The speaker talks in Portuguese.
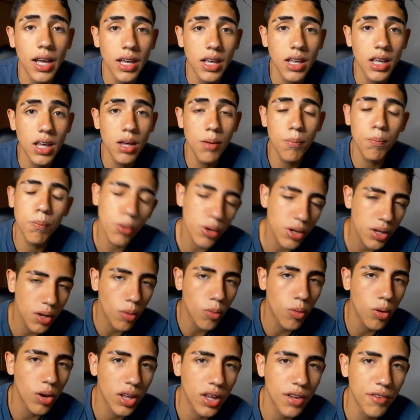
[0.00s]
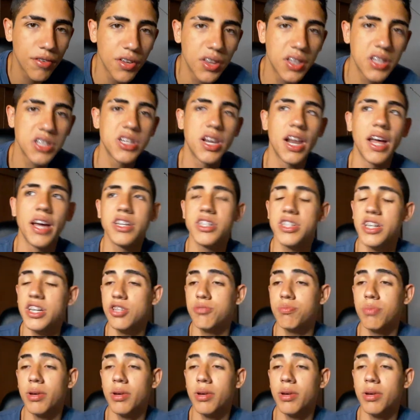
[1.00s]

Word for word: E por que eu coloquei fita de LED, gente?